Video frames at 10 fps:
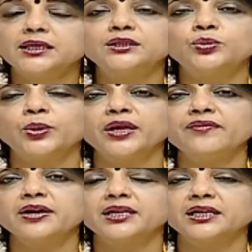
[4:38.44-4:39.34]
இது
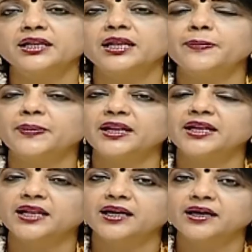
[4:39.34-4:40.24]
குறைவாக இருக்கிறனால பல
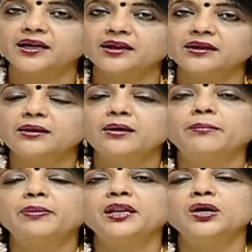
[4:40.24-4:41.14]
நேரங்களில்
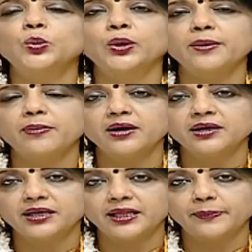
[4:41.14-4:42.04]
பல
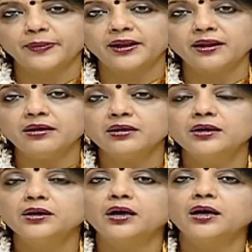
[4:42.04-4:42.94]
குறைபாடுகள் ஏற்படலாம்
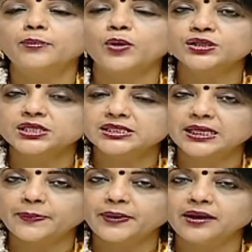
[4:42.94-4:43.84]
அபார்ஷன்ஸ்
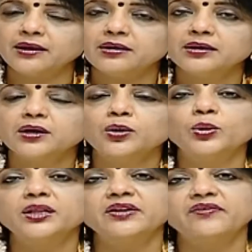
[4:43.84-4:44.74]
ஏற்படலாம்
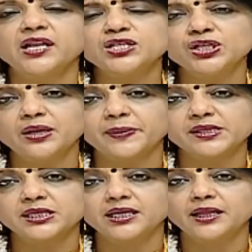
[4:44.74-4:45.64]
குழந்தை வளர்ச்சியில்
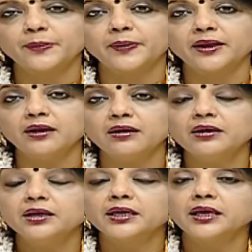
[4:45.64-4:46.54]
பிரச்சனைகள் ஏற்படலாம்
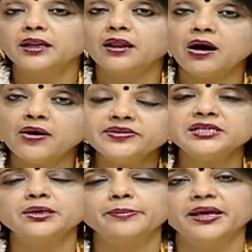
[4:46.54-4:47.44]

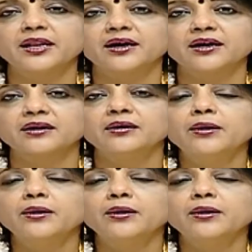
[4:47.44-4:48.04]
எல்லாவற்றிற்கும் மேலாக